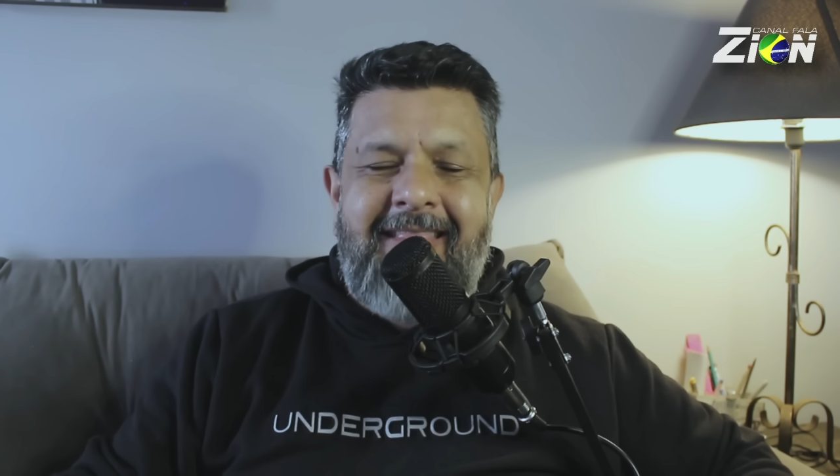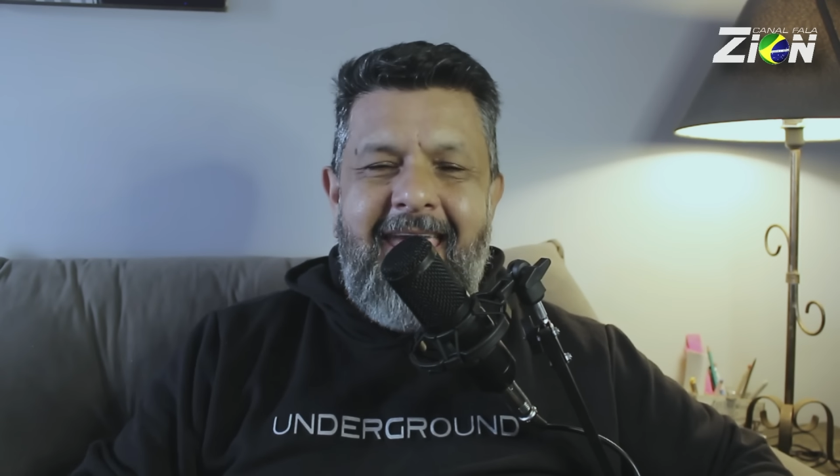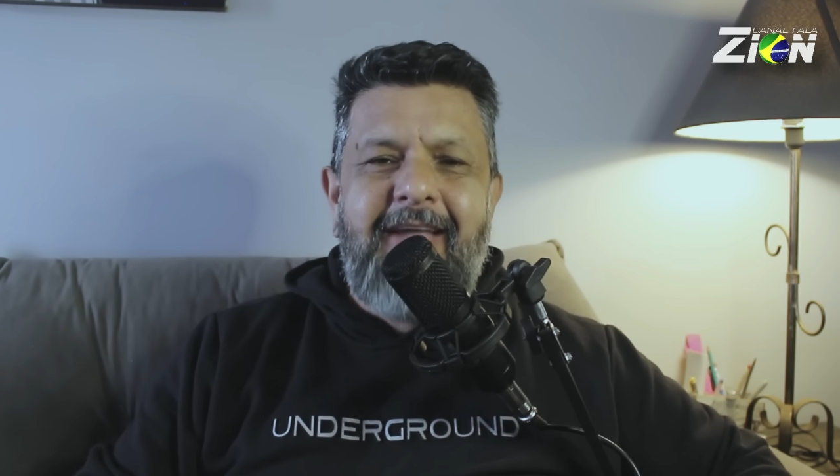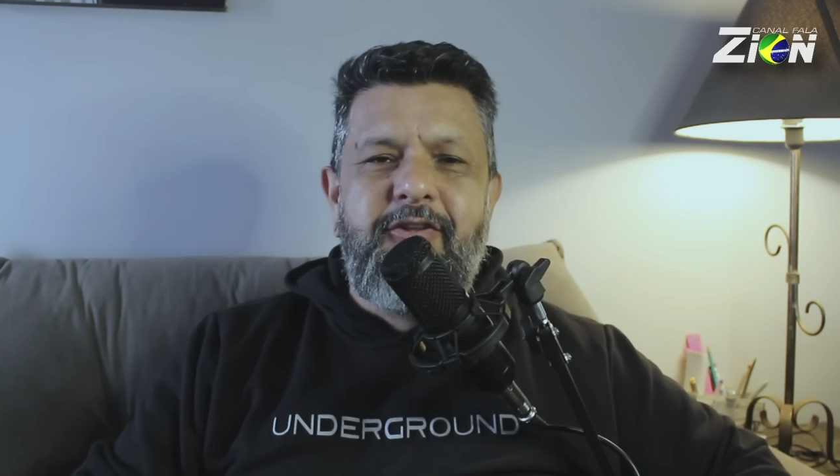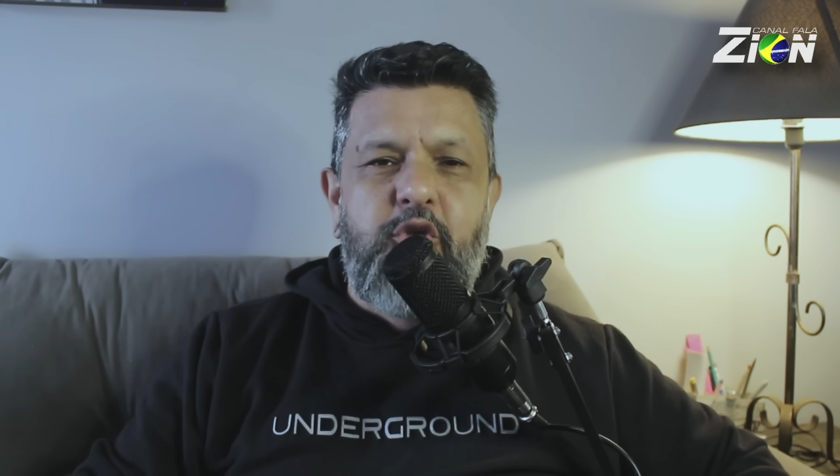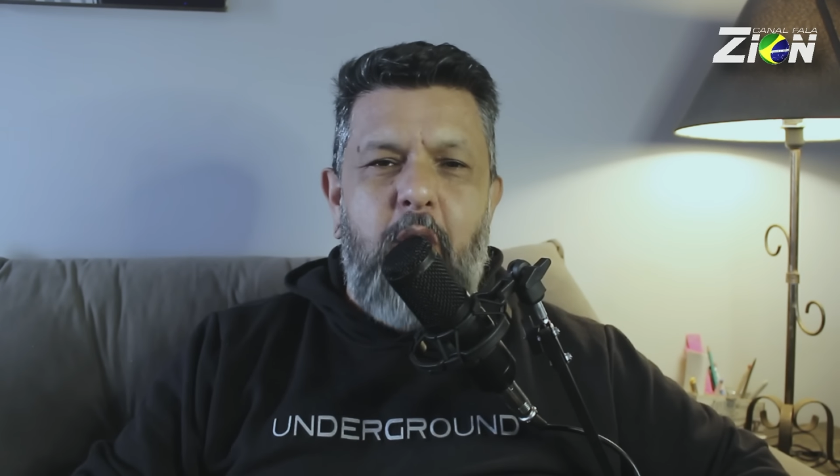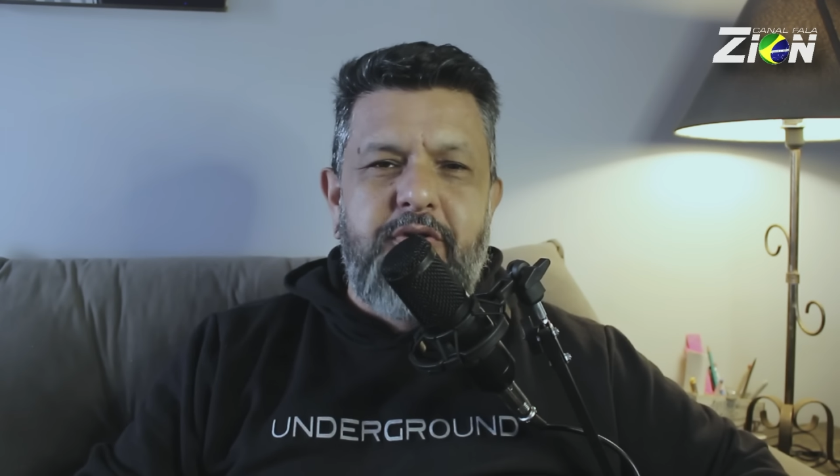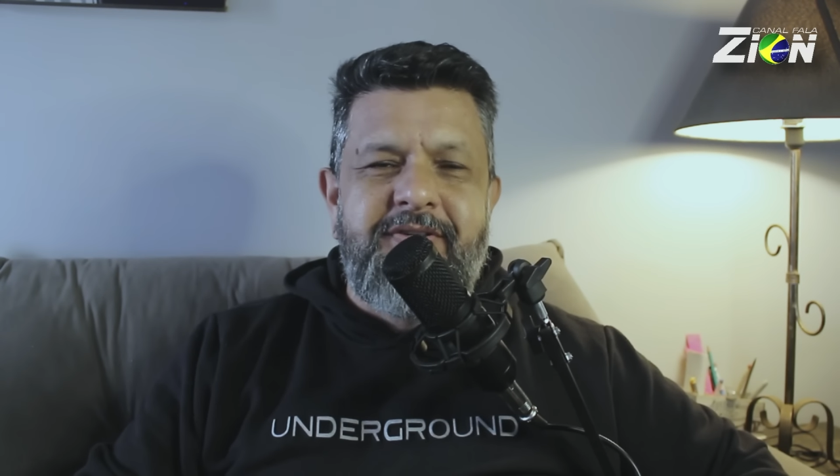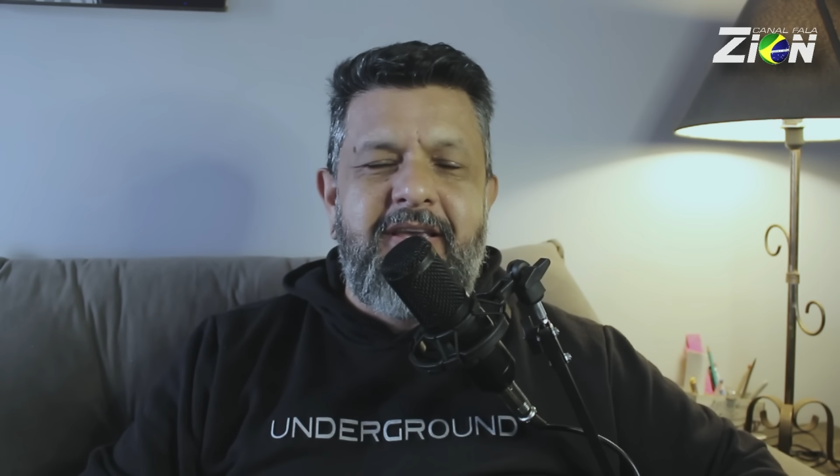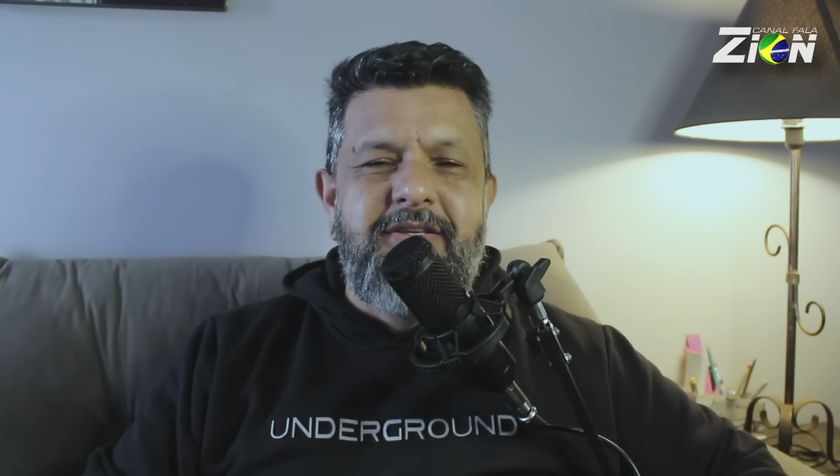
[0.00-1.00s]
atento
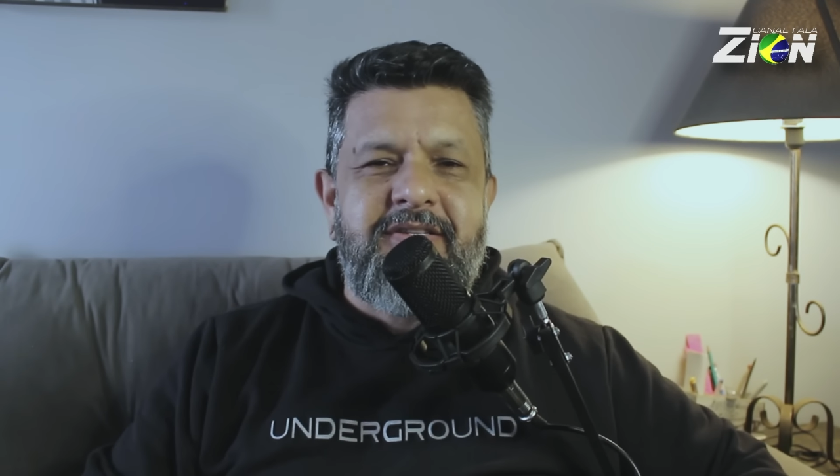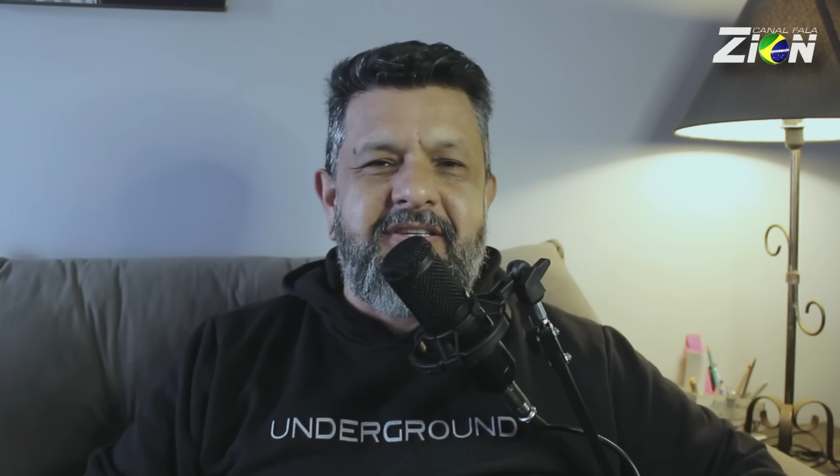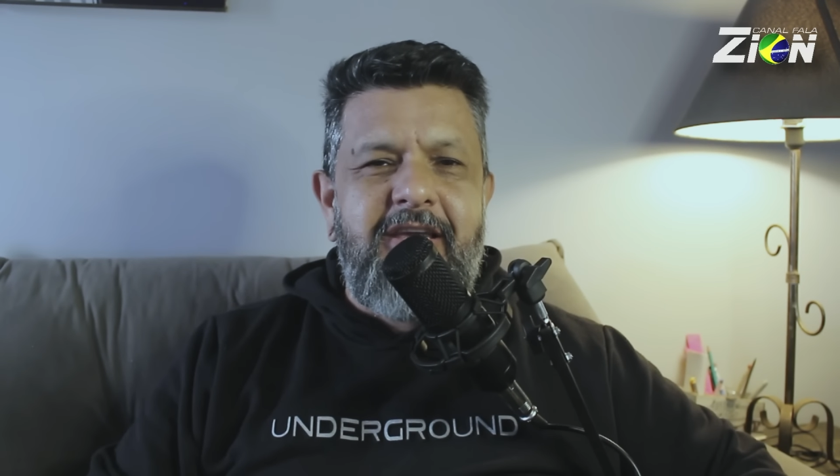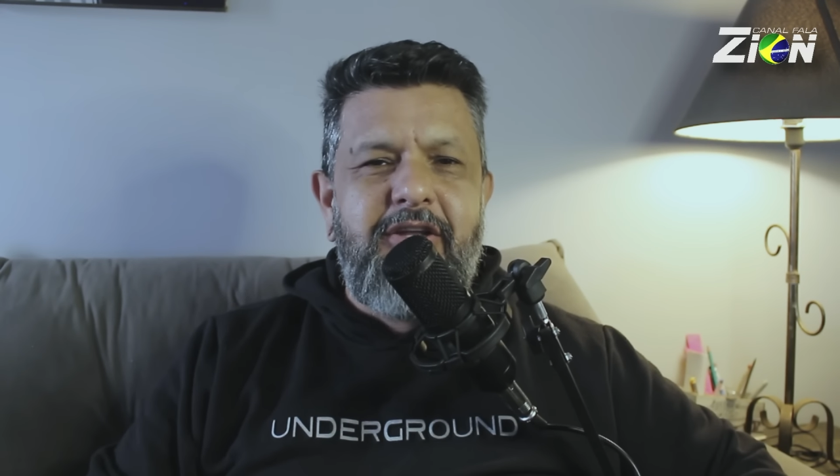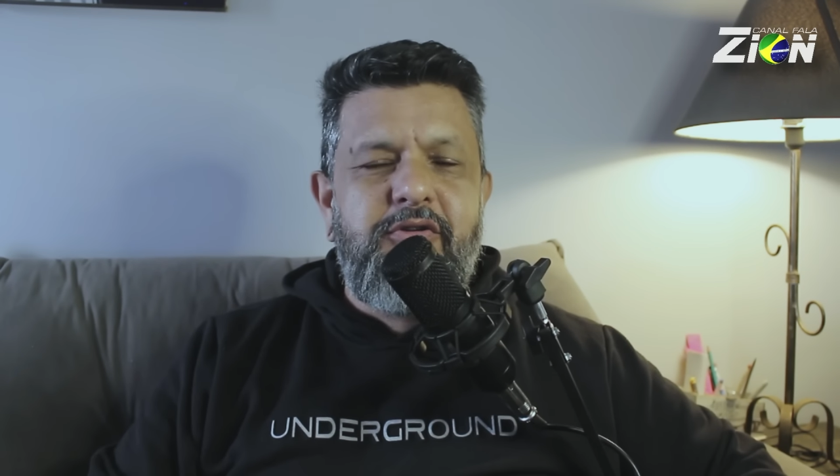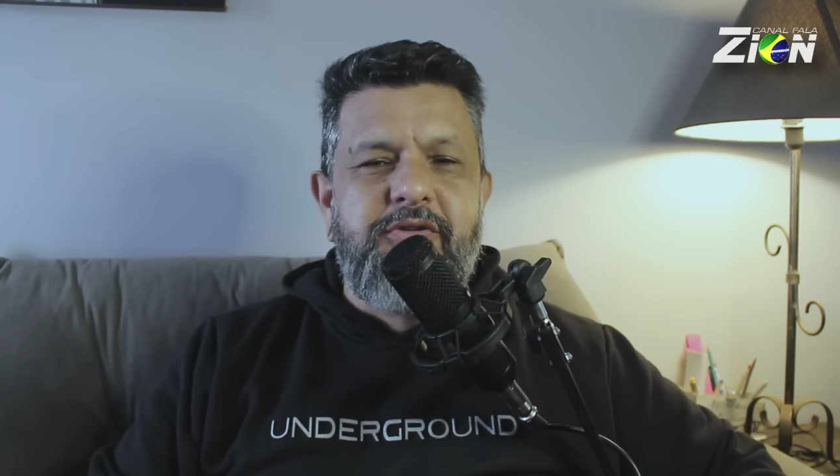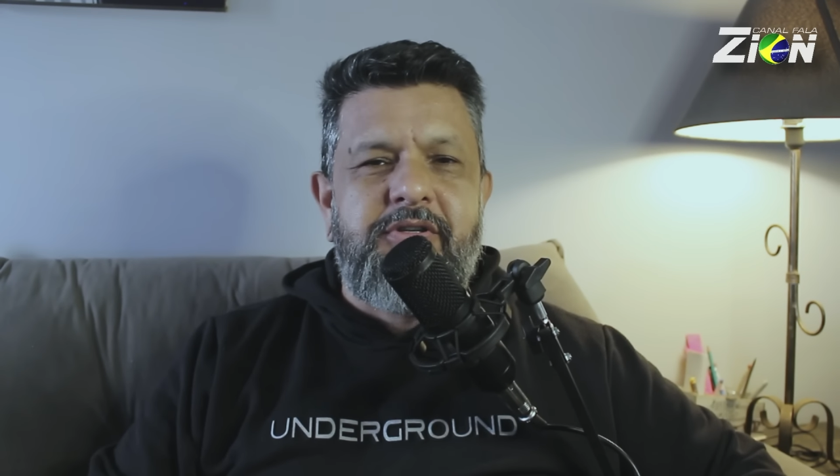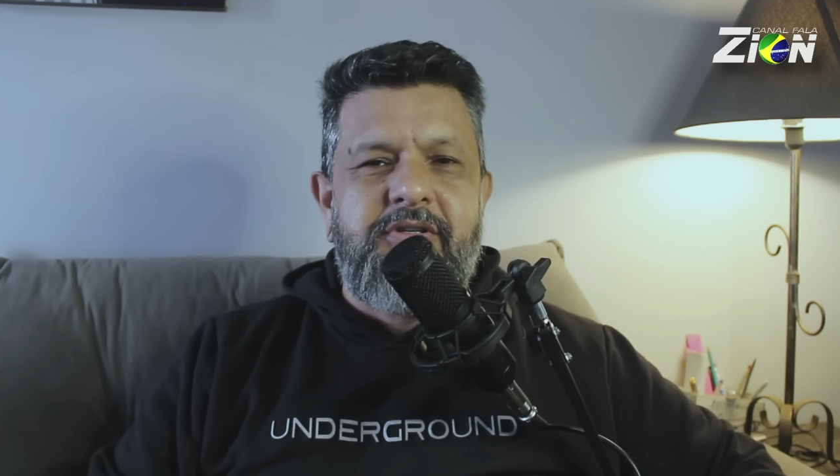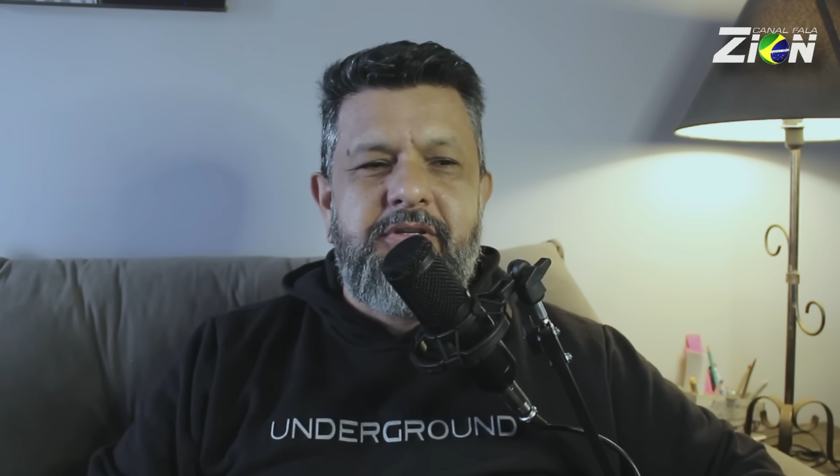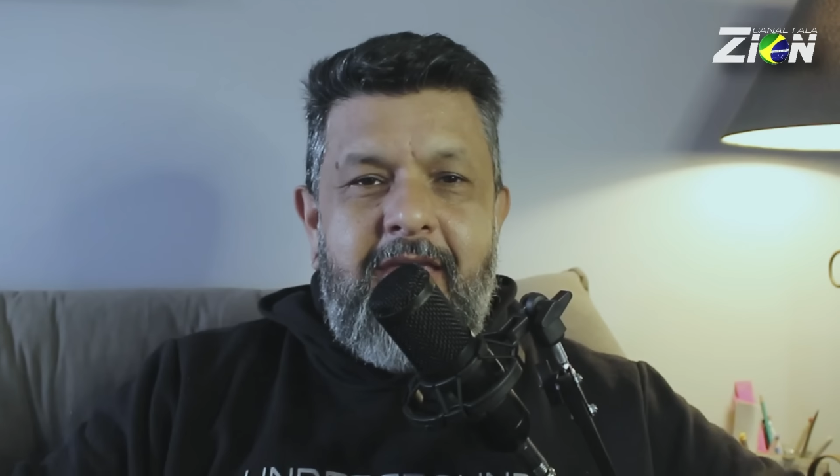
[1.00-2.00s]
aos ensinos